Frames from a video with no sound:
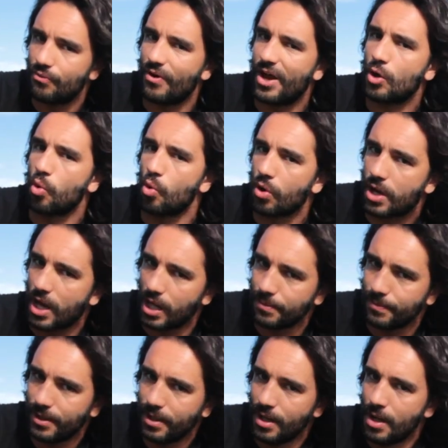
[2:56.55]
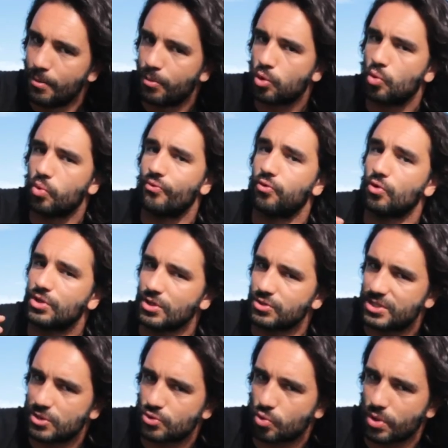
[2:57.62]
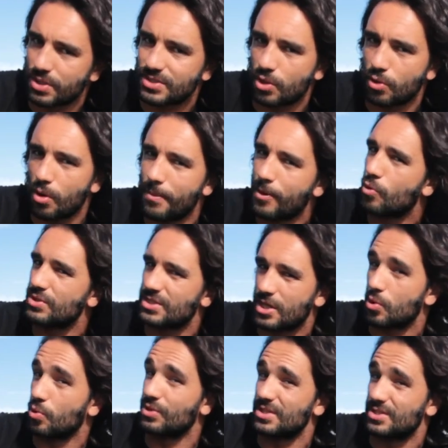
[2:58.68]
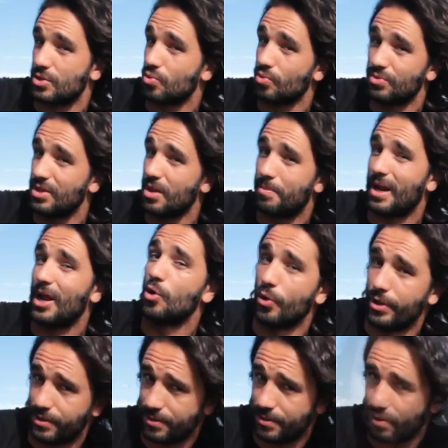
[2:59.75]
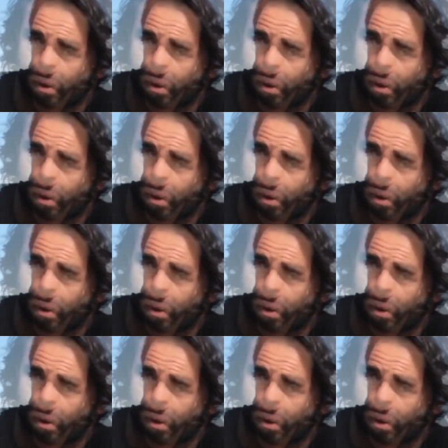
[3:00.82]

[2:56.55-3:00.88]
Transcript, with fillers: vai com calma, porque fortalecer o coração não é uma coisa que aconteça do dia para a noite.